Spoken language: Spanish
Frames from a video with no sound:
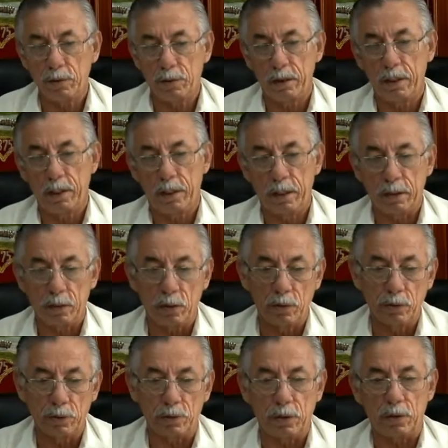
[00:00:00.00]
eh, en
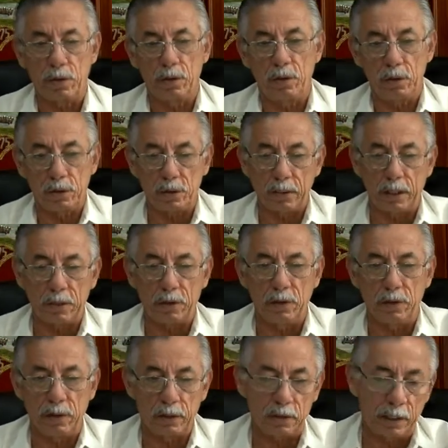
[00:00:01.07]
conjunto con otros
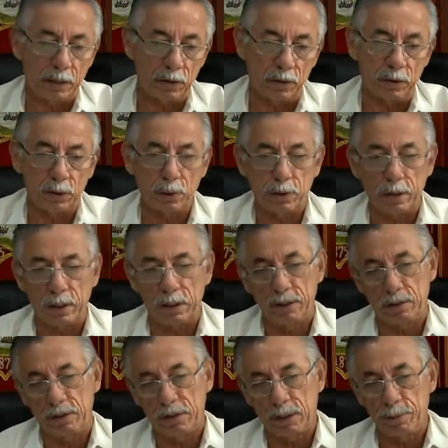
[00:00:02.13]
cantones, Cantón Sucre,
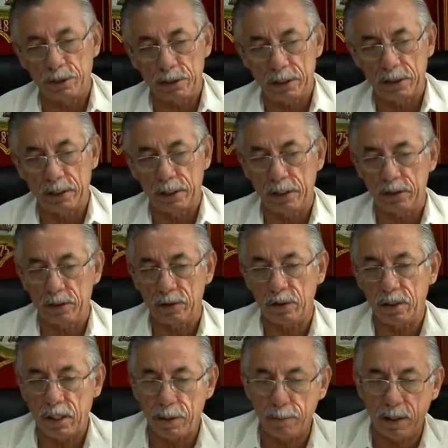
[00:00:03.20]
Cantón San Vicente,
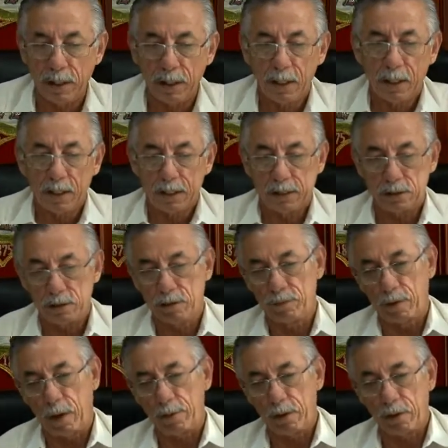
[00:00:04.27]
Cantón Jama, Cantón
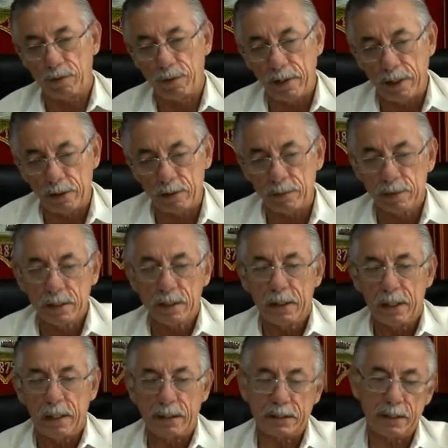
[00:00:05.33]
Flavio Alfaro,
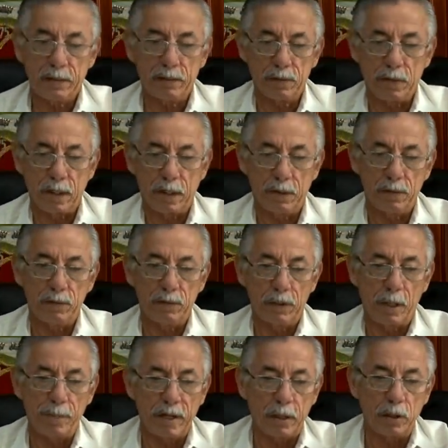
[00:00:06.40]
hacer una,
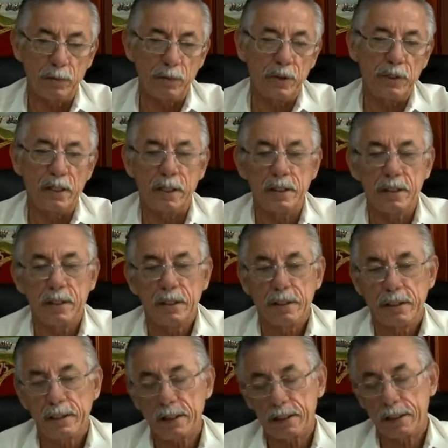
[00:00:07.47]
mancomunidad
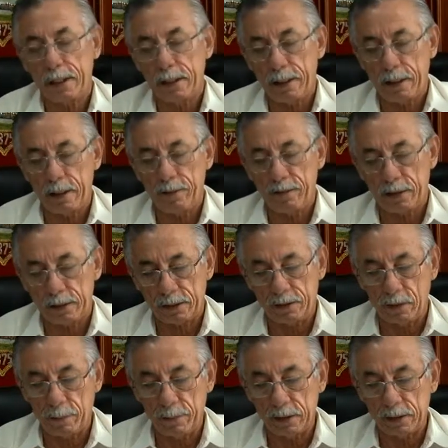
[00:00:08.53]
y que
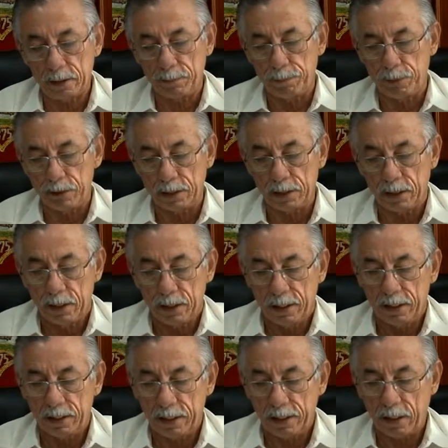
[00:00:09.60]
efectivamente pues
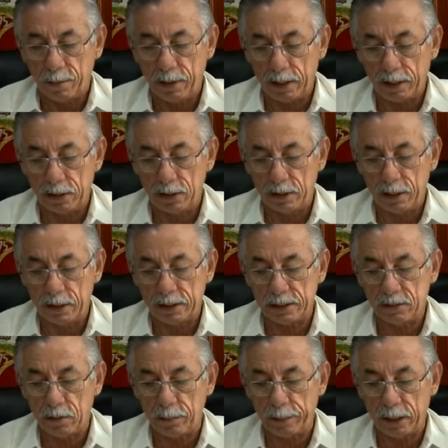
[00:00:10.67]
este camal regional
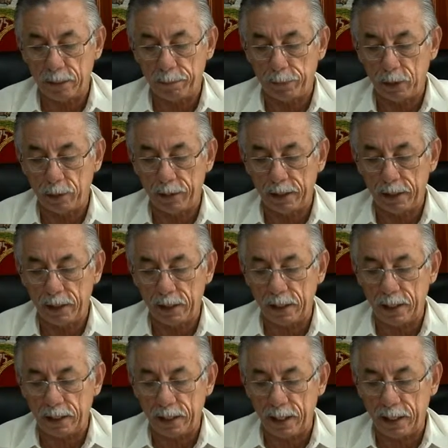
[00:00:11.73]
sirva para proveer
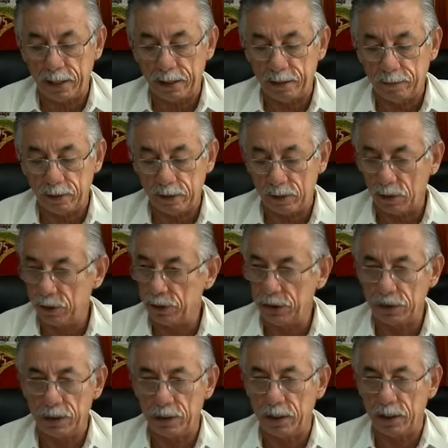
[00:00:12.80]
la carne en
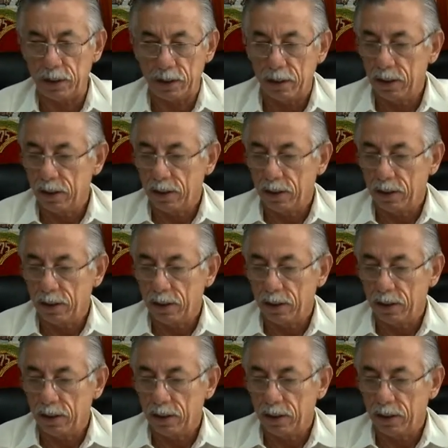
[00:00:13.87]
condiciones